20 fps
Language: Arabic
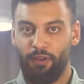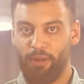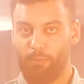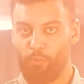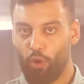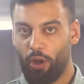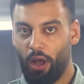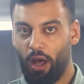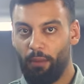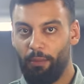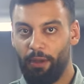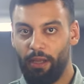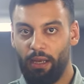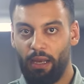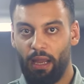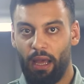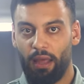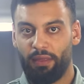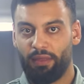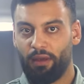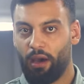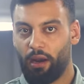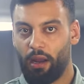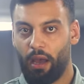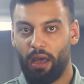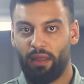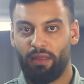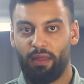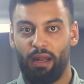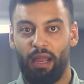في المقابل اثار
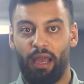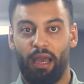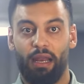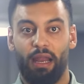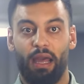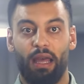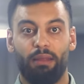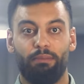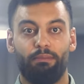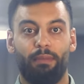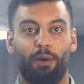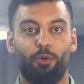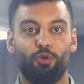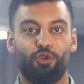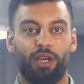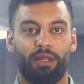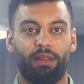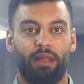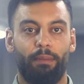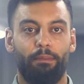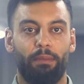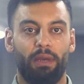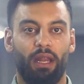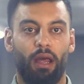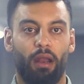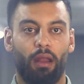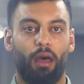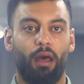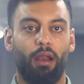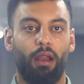هذا الاعلان موجه من
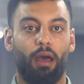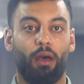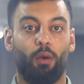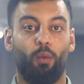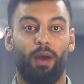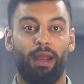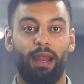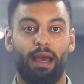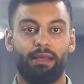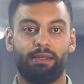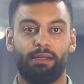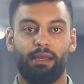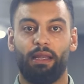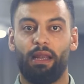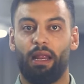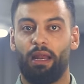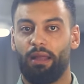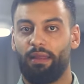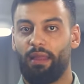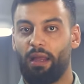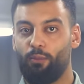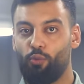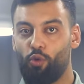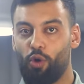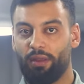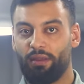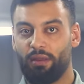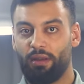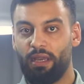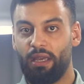القلق والاسئله لدى
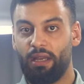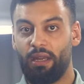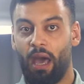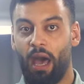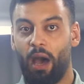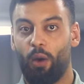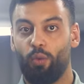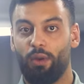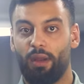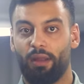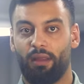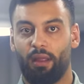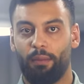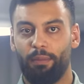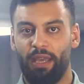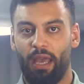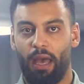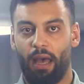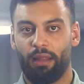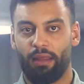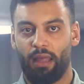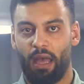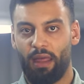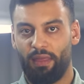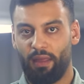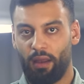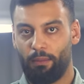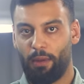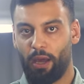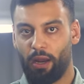المواطنين حول طبيعه
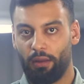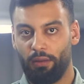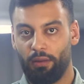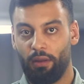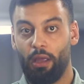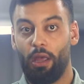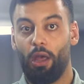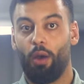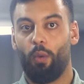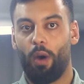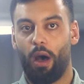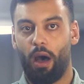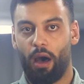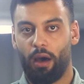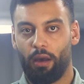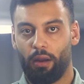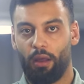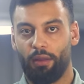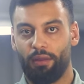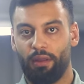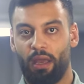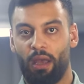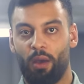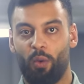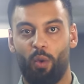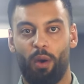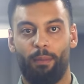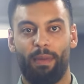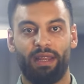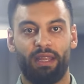هذا المرض واعراضه
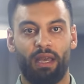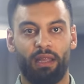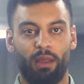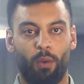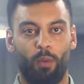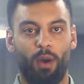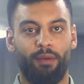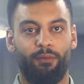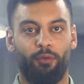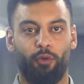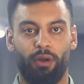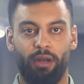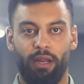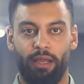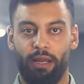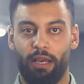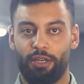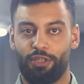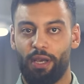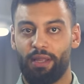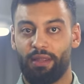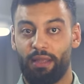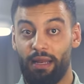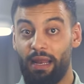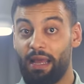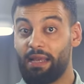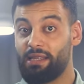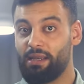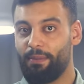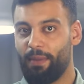ومدى توافر العلاجات
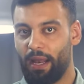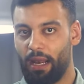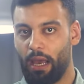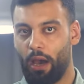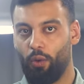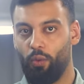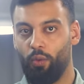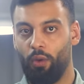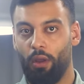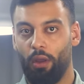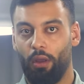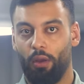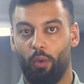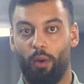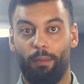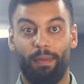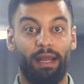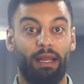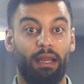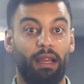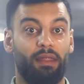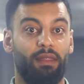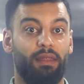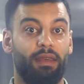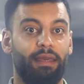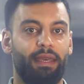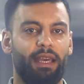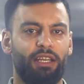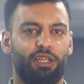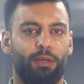اللازمه له وما
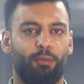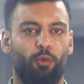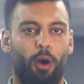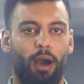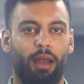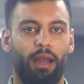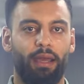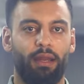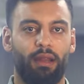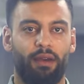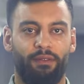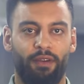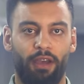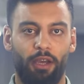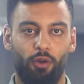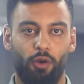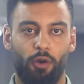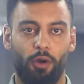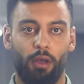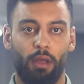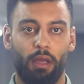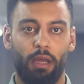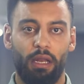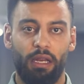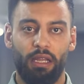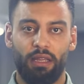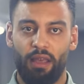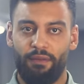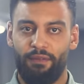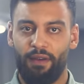الذي يجب علينا فعله
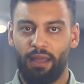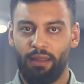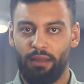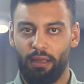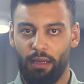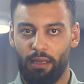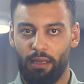لتفادي